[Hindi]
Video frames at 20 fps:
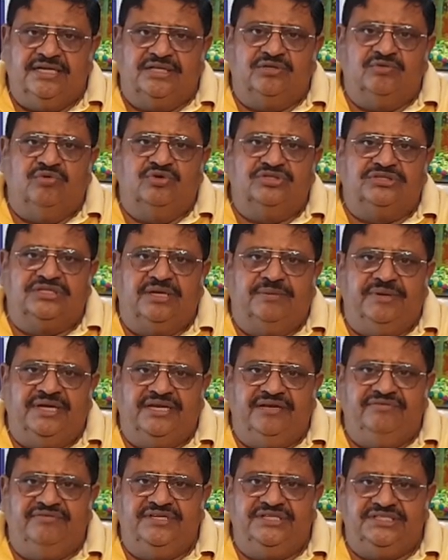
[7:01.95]
ना तो वो उसके
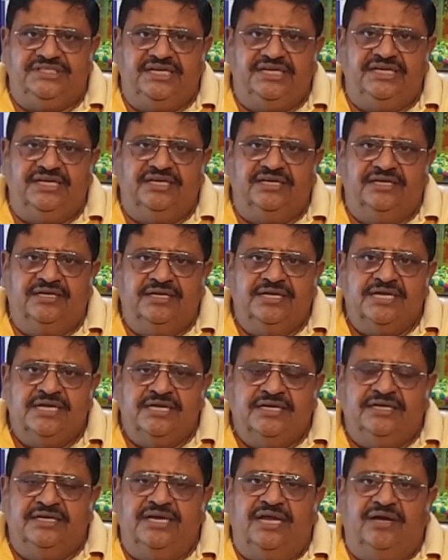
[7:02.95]
बेनिफिशियरी हैं
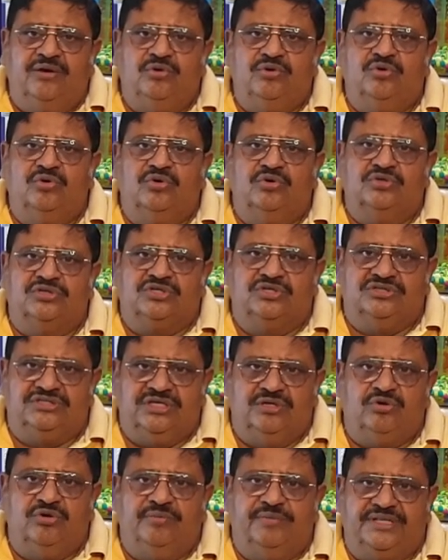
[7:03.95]
ना उनको
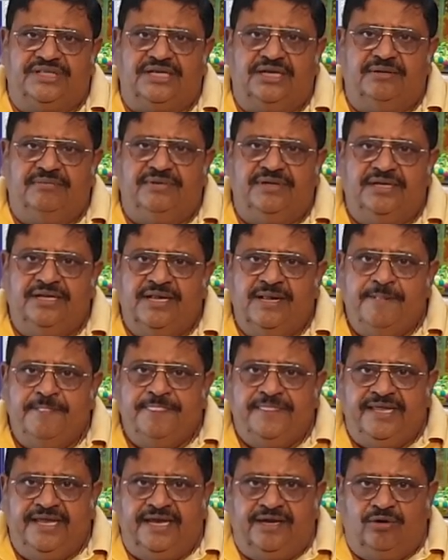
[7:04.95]
उससे कोई मतलब है
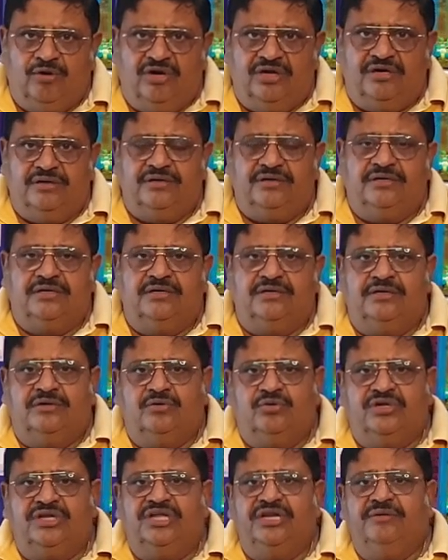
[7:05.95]
एक और
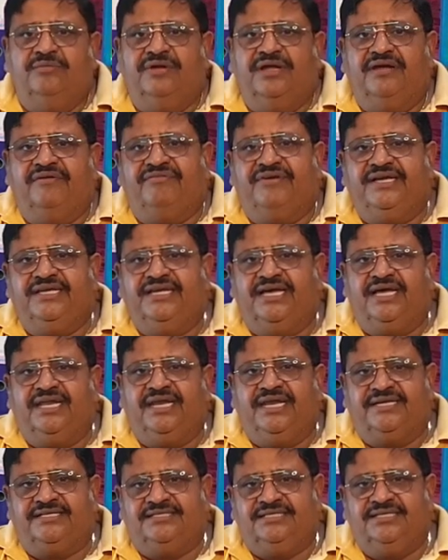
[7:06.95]
रूटीन में
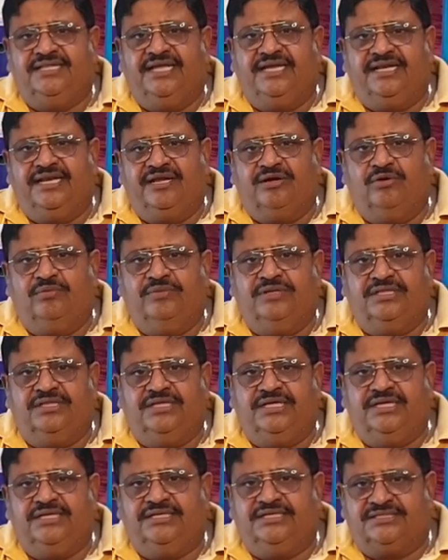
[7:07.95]
एफआईआर एक सी देखने को
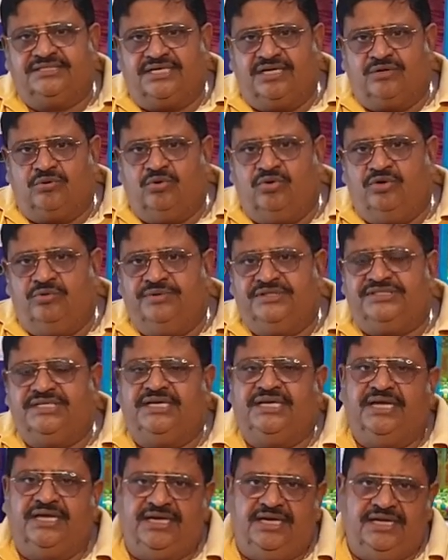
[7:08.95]
मिलती है जिसका कोर्ट भी
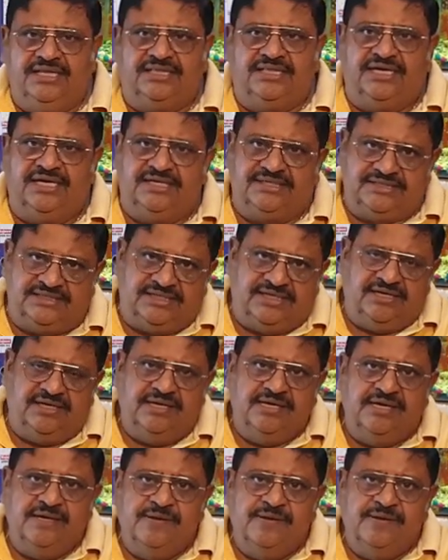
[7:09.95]
संज्ञान लेता है अक्सर